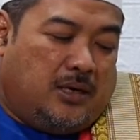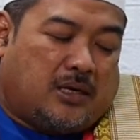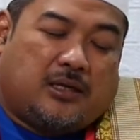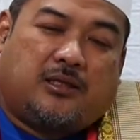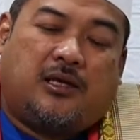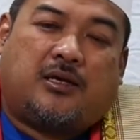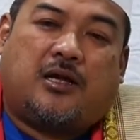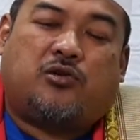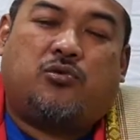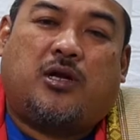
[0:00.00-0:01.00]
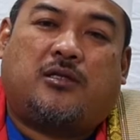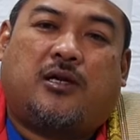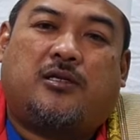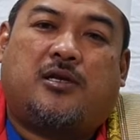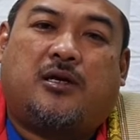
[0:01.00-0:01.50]
Nah, ketika sudah
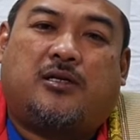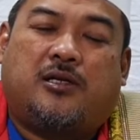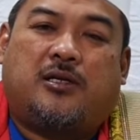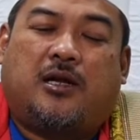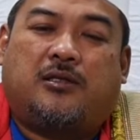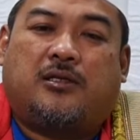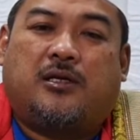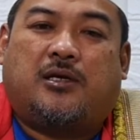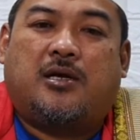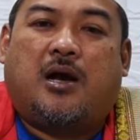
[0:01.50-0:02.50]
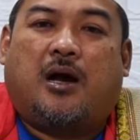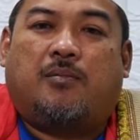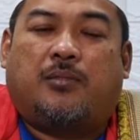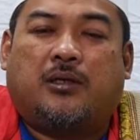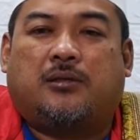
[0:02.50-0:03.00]
terjadi nanti
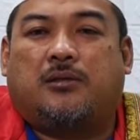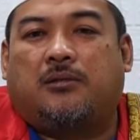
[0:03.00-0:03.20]
kiamat,